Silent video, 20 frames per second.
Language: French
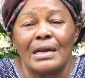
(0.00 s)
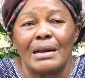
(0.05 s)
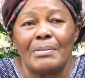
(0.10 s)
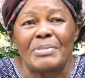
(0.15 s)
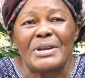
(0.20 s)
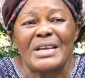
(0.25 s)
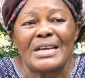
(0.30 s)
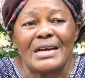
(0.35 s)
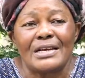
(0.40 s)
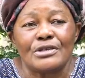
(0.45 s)

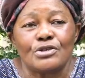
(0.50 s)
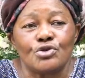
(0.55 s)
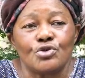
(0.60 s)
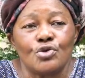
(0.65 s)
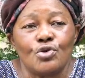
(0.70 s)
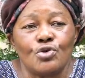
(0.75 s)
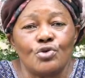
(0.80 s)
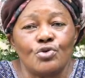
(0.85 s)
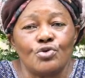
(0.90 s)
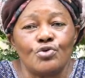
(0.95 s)

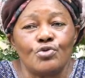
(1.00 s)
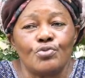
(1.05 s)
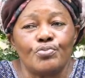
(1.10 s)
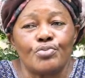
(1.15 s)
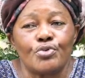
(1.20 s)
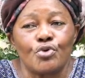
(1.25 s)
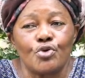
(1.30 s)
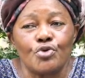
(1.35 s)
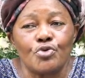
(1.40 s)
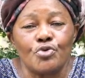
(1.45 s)
l'application
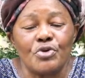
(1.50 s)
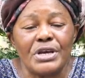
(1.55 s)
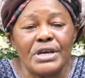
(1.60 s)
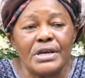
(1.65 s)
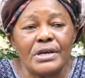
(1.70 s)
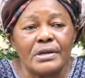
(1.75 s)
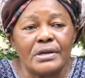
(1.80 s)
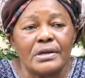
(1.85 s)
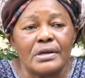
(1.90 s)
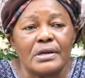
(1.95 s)
du
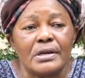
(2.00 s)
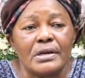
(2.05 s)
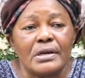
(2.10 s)
produit,